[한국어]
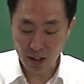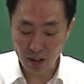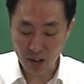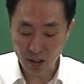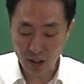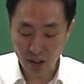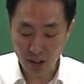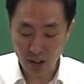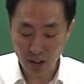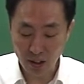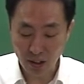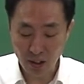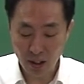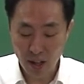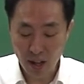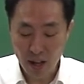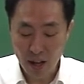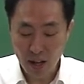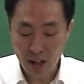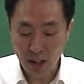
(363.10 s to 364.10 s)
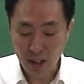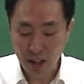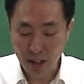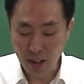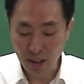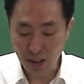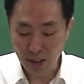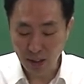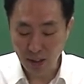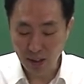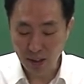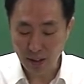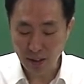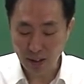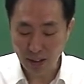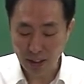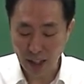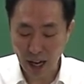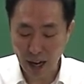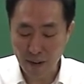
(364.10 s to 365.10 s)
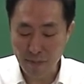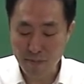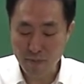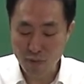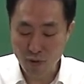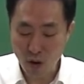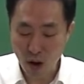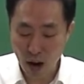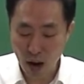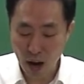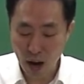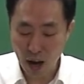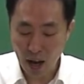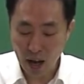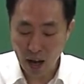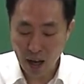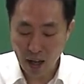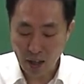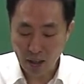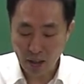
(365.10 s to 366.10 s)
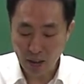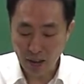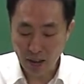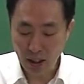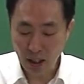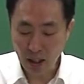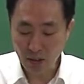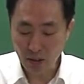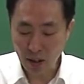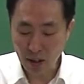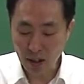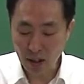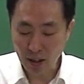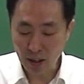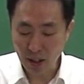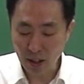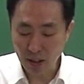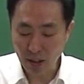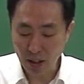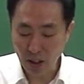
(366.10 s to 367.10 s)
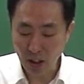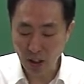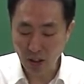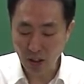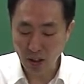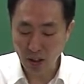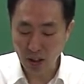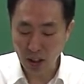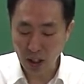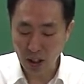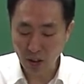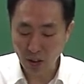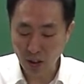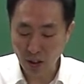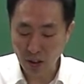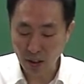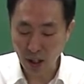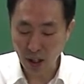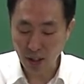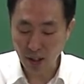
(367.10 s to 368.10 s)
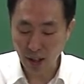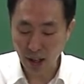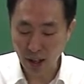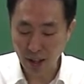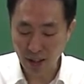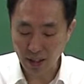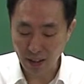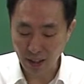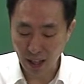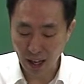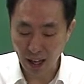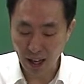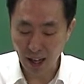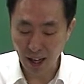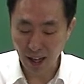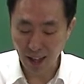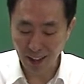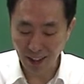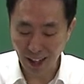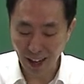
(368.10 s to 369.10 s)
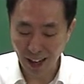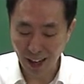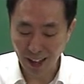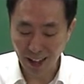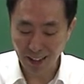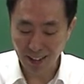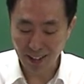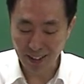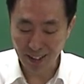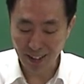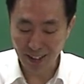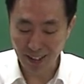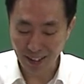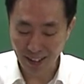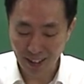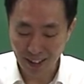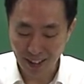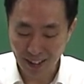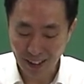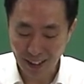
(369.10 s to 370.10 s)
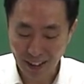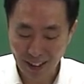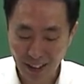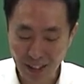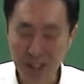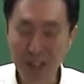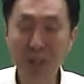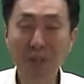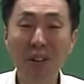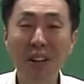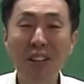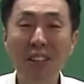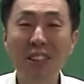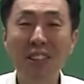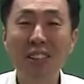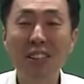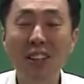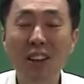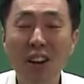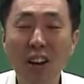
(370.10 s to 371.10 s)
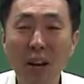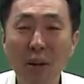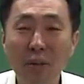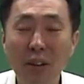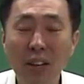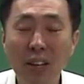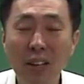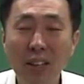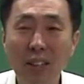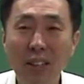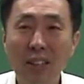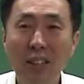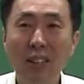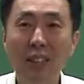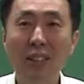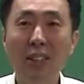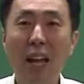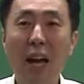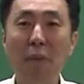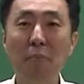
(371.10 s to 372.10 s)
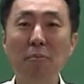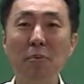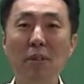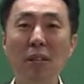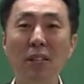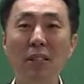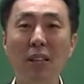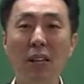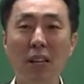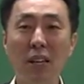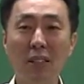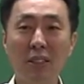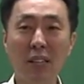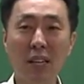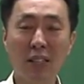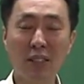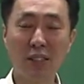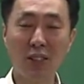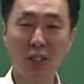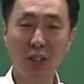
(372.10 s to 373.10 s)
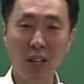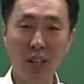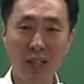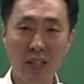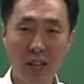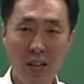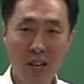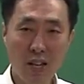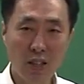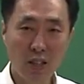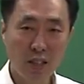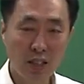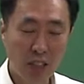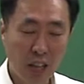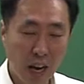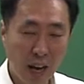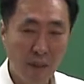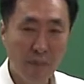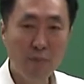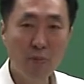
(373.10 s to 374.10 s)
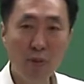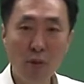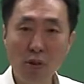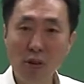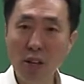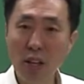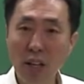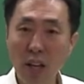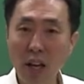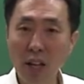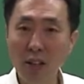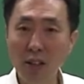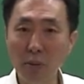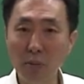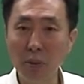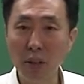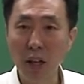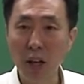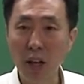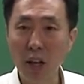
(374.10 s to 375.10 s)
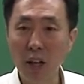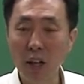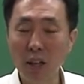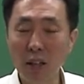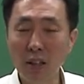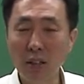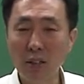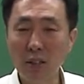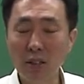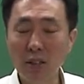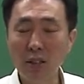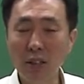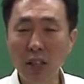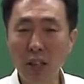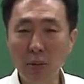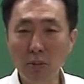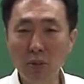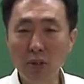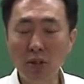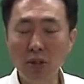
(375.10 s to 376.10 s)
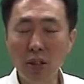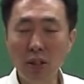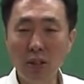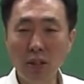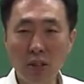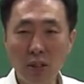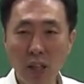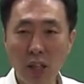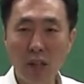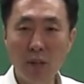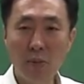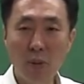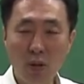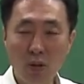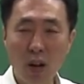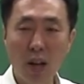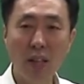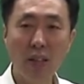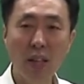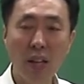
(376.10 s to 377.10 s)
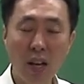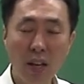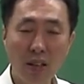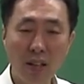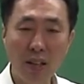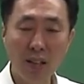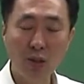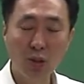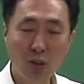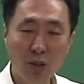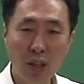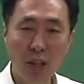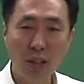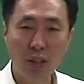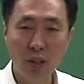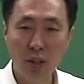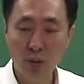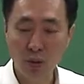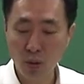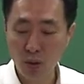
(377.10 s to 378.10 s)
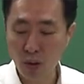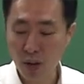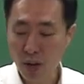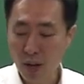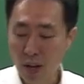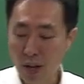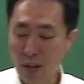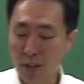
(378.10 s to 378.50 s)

결정은 그 장부와 이에 관계되는 증거자료에 의하여 하여야 한다. 즉 여기서 말하는 근거가 뭐예요? 납세자가 작성한 장부를 얘기하는 겁니다. 즉 세무서에서 세금을 과세하거나 조사할 때도